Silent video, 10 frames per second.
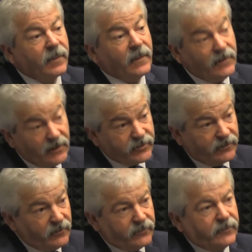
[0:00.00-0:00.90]
I też, jest
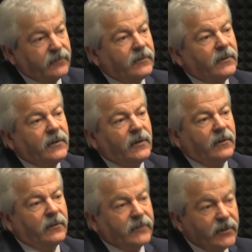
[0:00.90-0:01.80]
no, przed nami
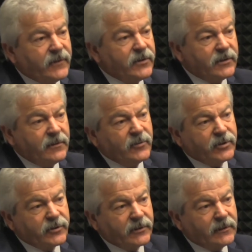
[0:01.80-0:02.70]
no, też wejdzie i
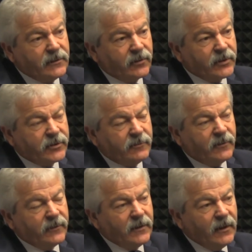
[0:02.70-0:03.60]
myślę, że ten okres
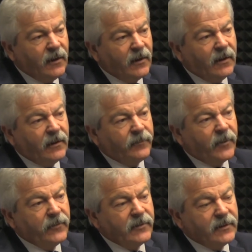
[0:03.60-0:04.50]
zimowy e,
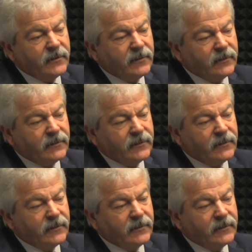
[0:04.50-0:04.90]
powinien e,